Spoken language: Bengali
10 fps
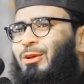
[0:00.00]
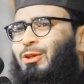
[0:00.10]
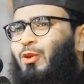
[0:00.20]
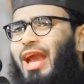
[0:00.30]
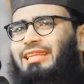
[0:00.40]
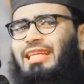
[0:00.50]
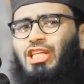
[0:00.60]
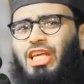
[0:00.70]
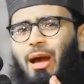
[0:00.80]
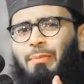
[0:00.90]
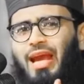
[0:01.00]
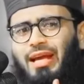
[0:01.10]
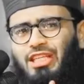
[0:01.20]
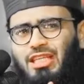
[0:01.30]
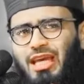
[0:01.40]
তো একদিন স্বামী
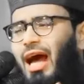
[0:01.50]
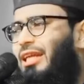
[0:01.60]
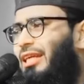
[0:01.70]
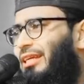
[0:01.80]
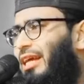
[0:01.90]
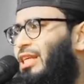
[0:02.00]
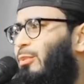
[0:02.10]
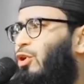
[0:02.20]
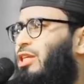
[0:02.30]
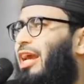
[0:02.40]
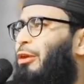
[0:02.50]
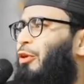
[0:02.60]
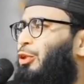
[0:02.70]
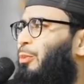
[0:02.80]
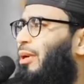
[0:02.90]
আসছে আলী এসে বলছে এই
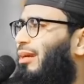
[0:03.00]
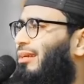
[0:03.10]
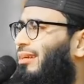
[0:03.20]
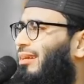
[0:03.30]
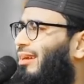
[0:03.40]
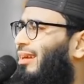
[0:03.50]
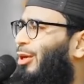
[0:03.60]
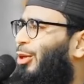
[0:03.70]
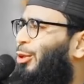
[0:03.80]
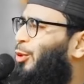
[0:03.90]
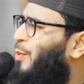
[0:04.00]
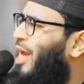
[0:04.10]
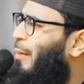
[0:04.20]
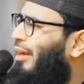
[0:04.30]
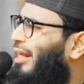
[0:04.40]
ফাতেমা তুমি
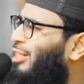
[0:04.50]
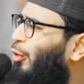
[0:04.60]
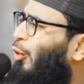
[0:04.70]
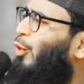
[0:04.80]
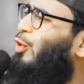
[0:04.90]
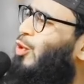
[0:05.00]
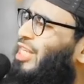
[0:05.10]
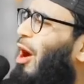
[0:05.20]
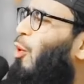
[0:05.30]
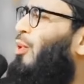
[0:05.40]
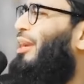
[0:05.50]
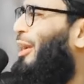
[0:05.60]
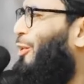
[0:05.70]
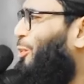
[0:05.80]
আমার কাছে কোনো কিছু চাও না কেন